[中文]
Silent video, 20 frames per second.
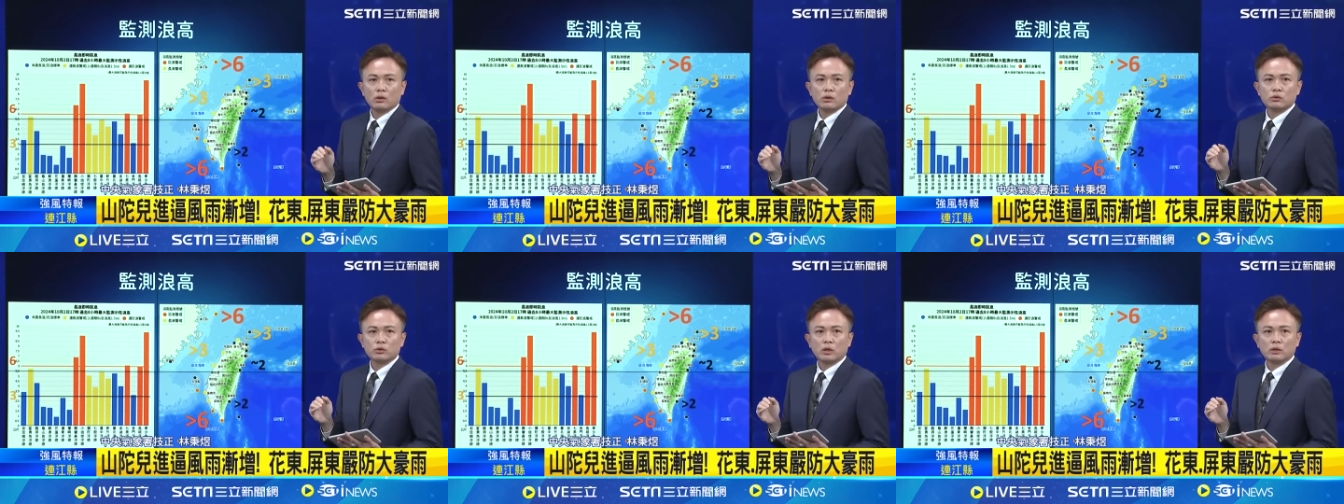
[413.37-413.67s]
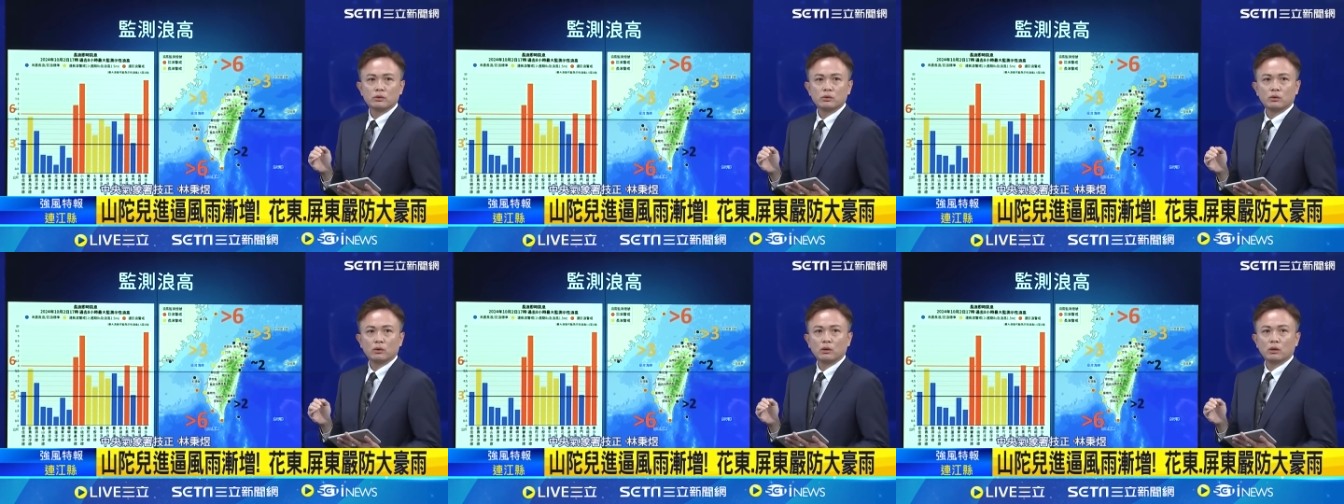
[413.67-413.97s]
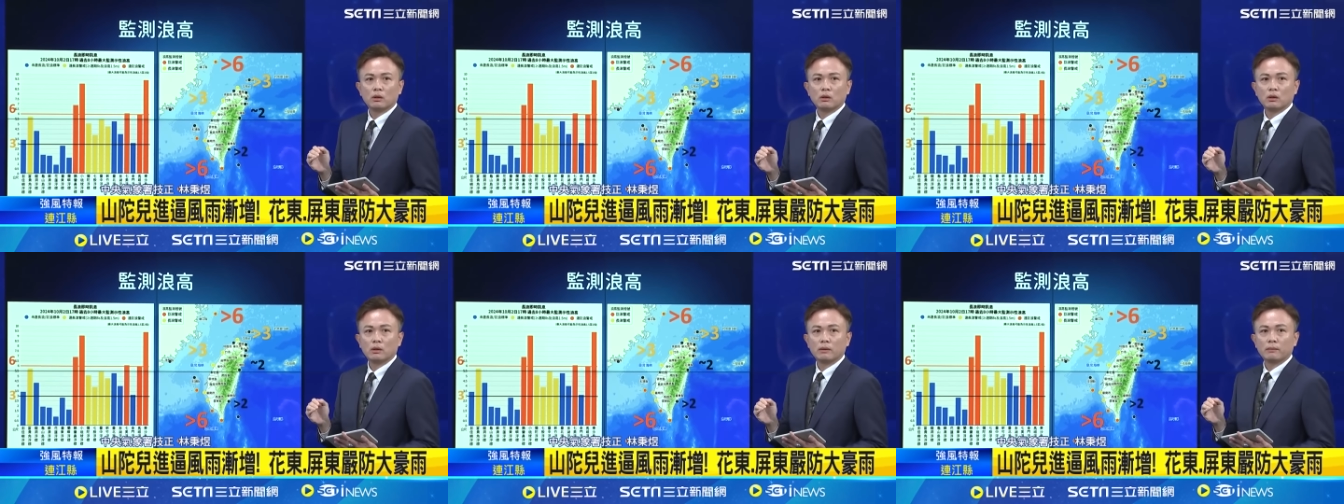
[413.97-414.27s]
虽然
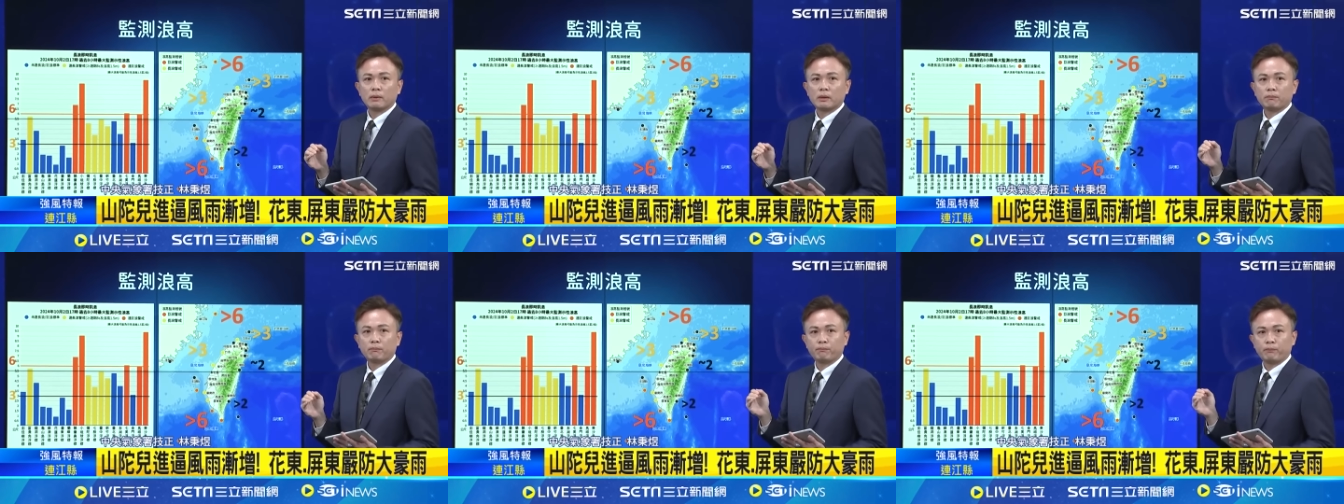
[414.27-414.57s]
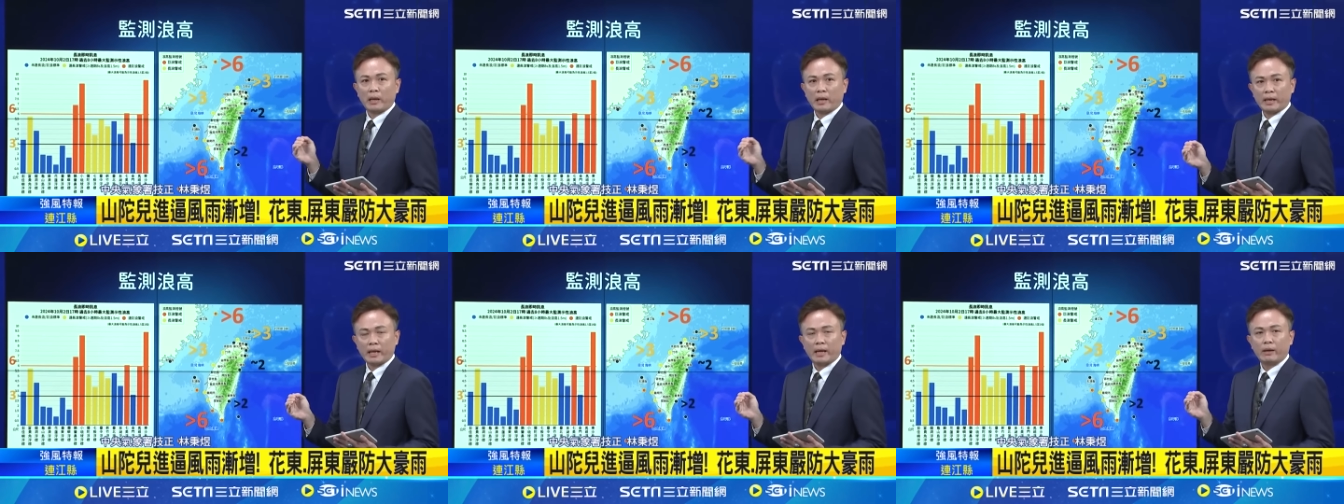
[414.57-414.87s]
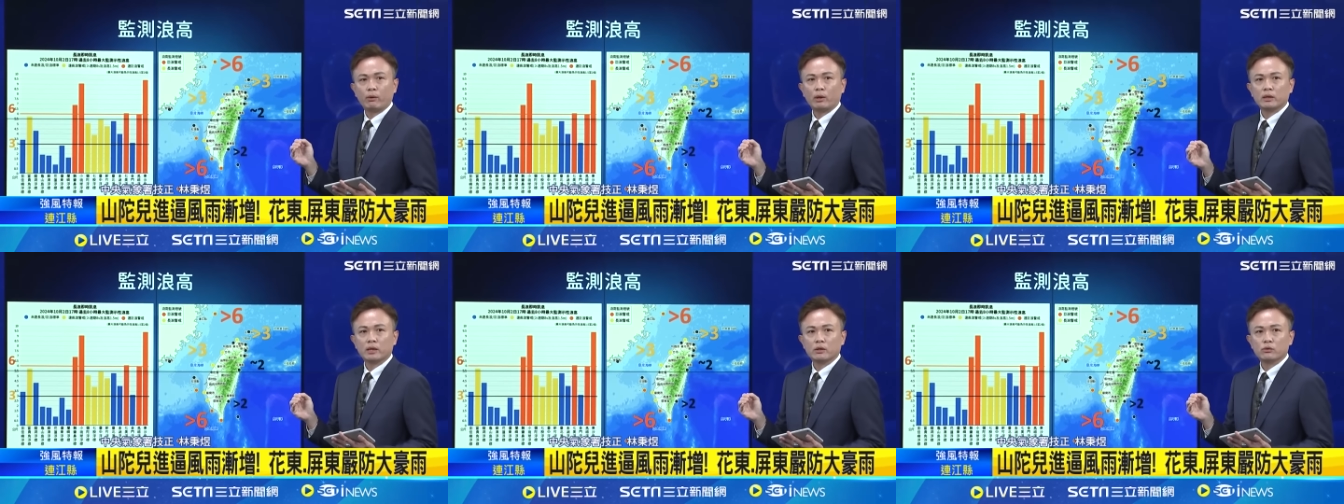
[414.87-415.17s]
说北
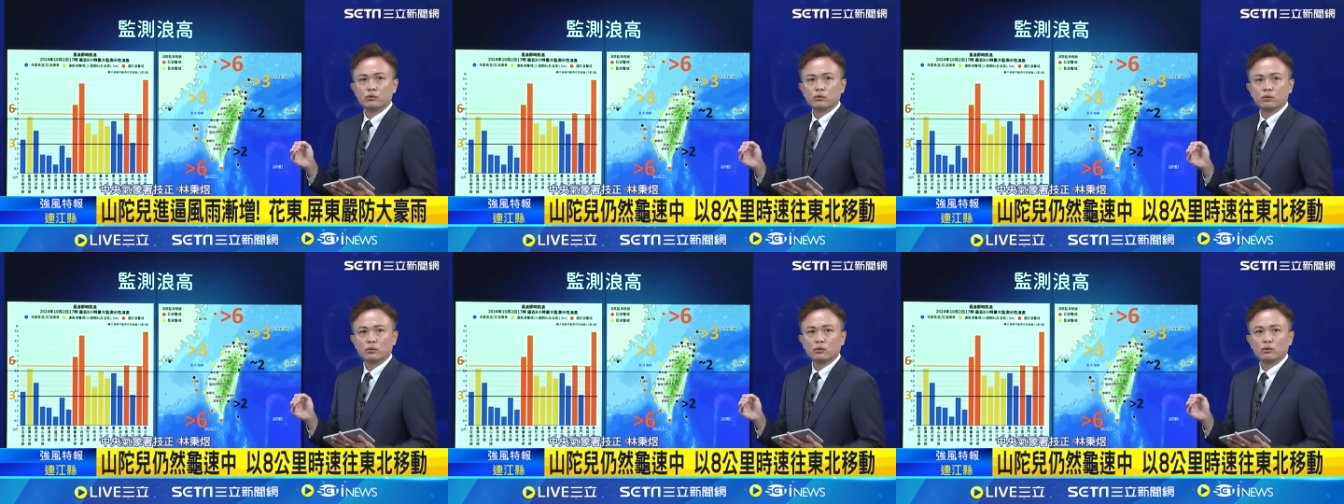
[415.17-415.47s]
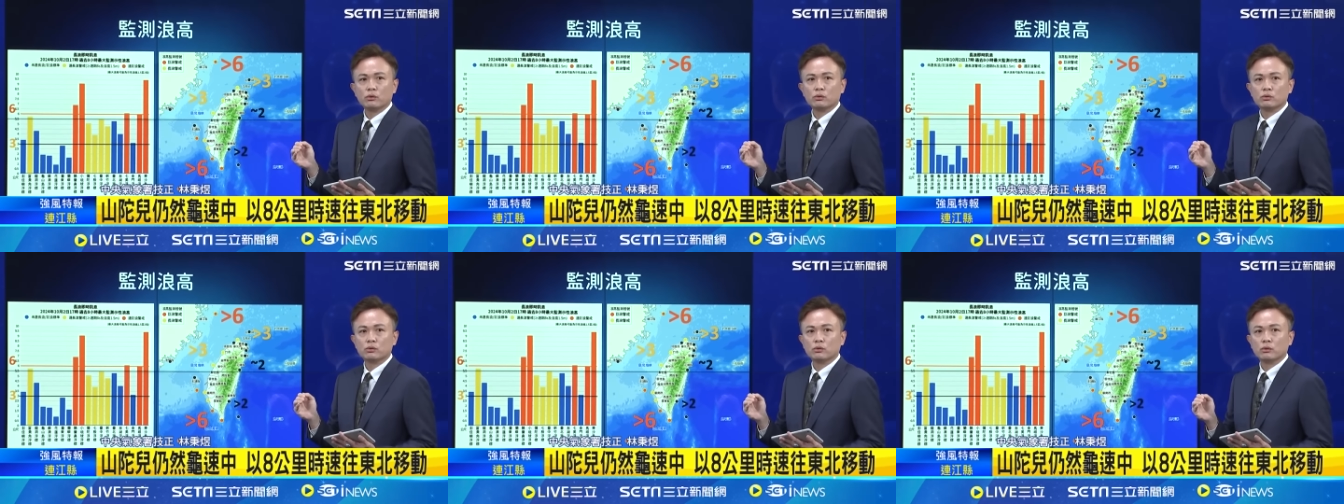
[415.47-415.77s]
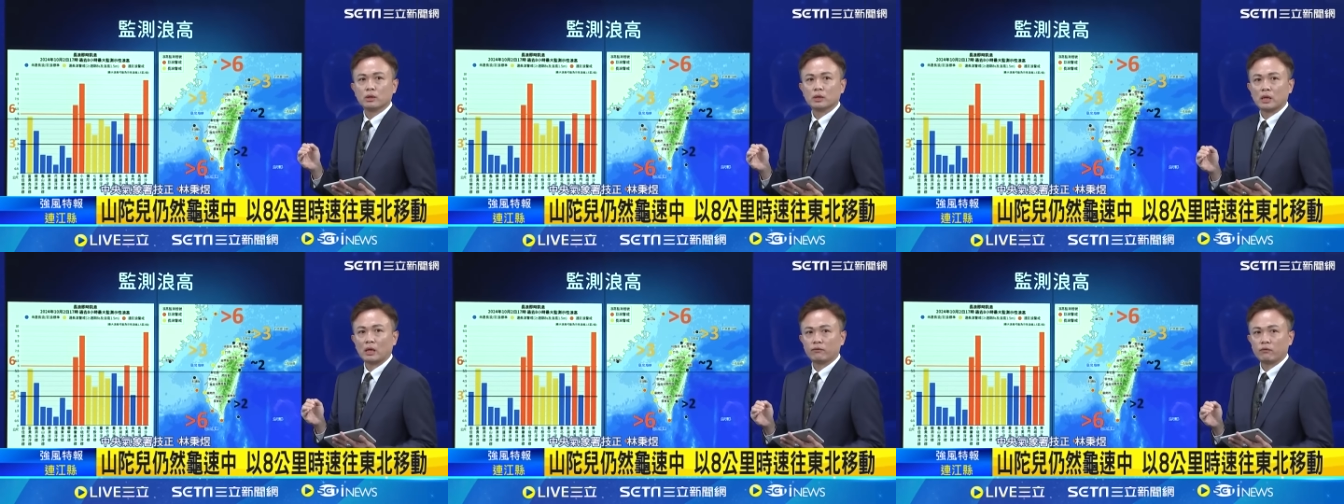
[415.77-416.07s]
台湾地区距
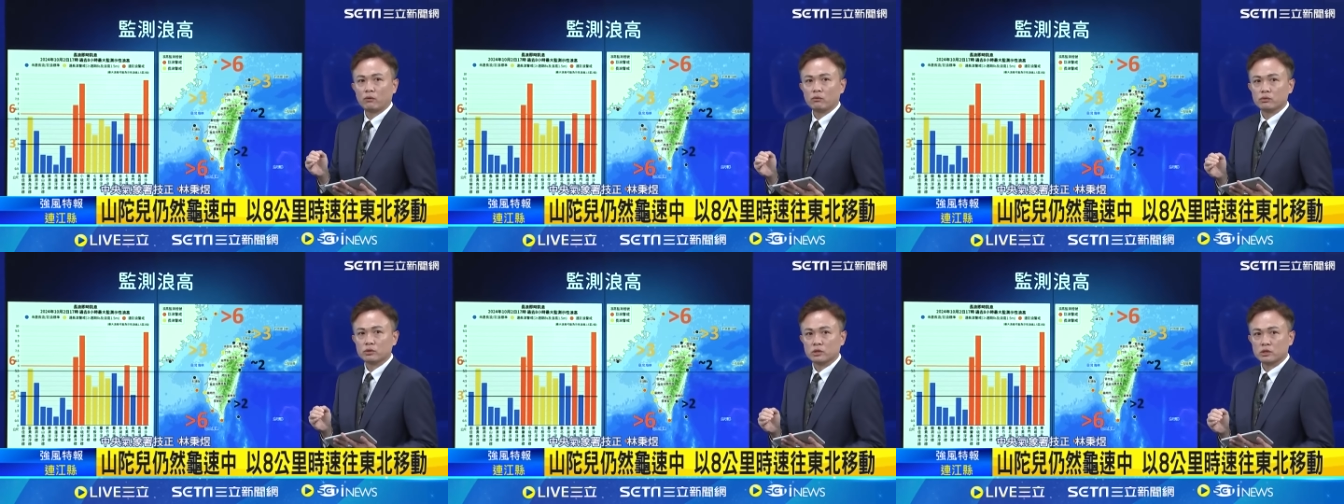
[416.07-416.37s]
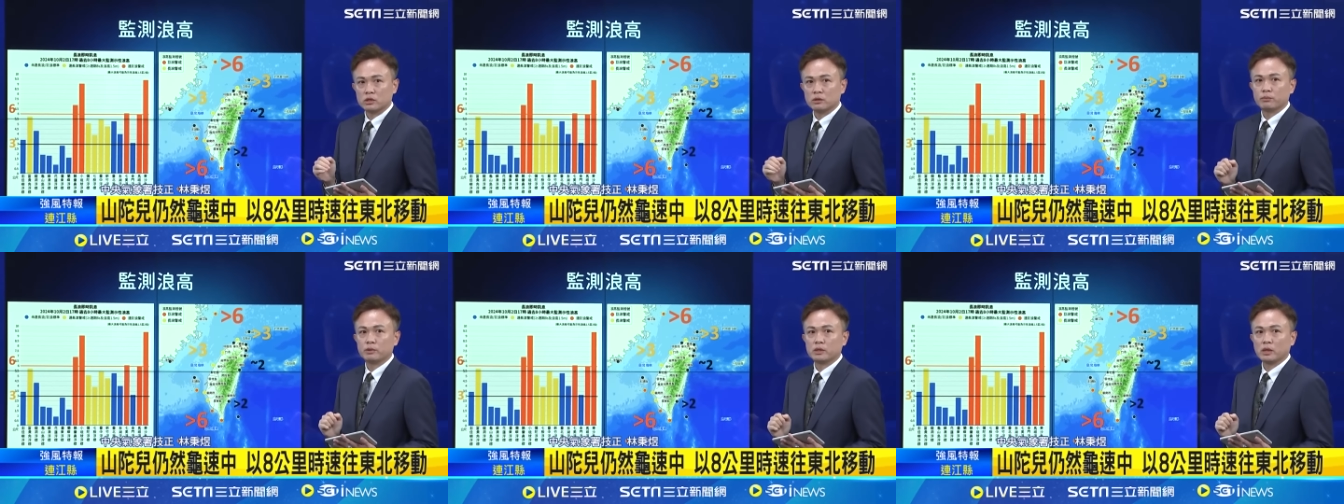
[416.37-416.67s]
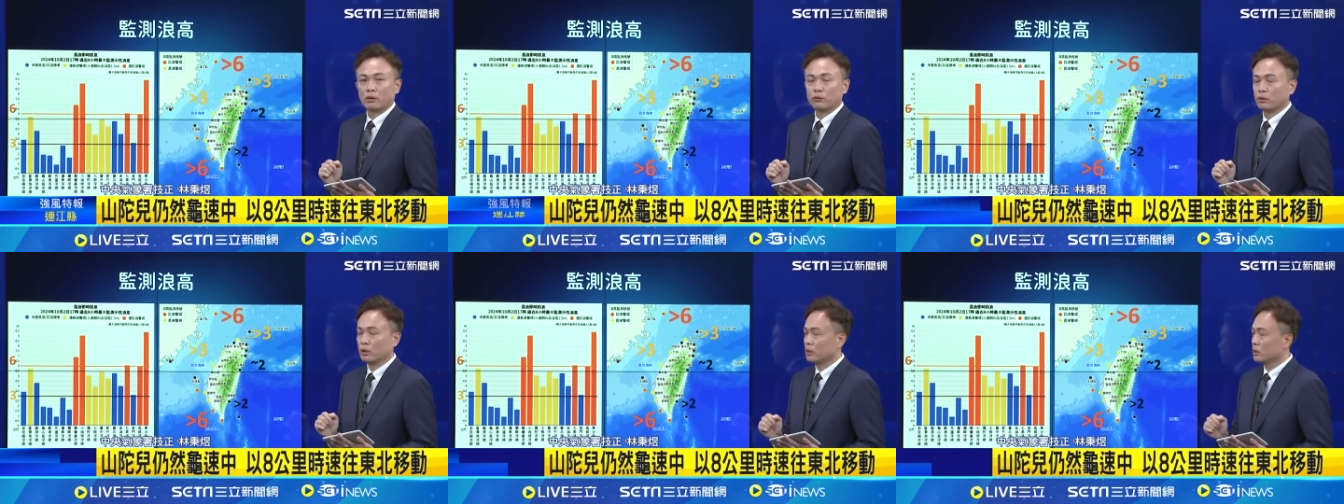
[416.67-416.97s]
离台风是比
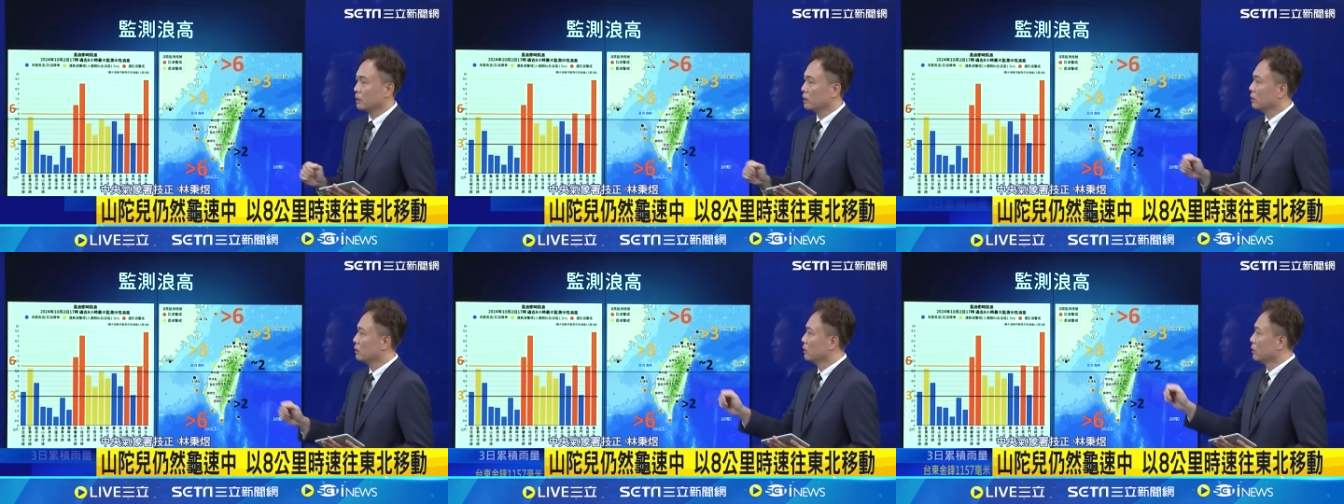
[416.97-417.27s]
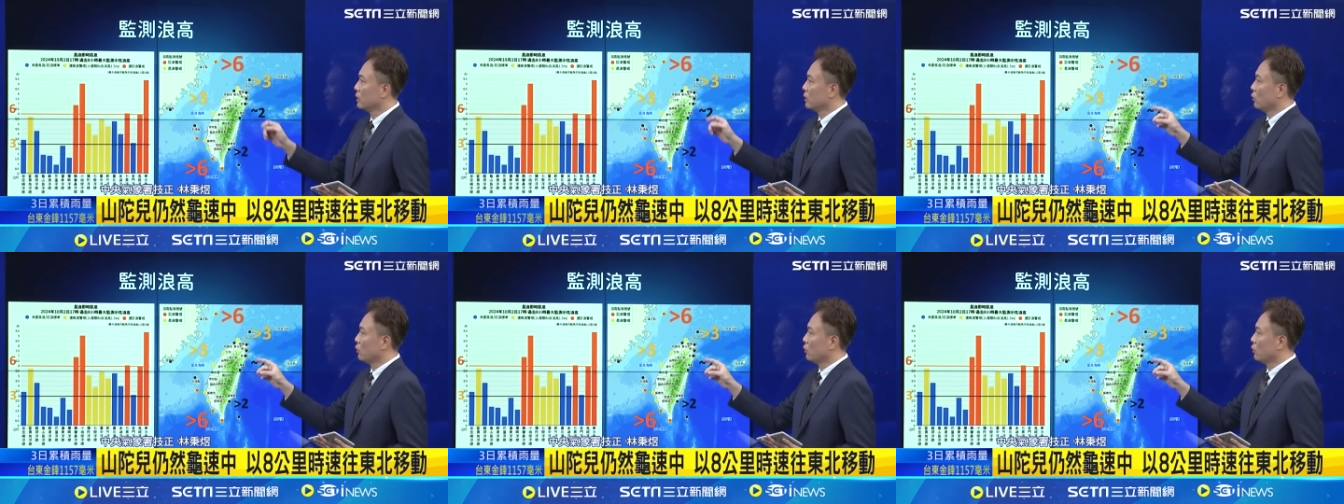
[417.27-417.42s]
较远的，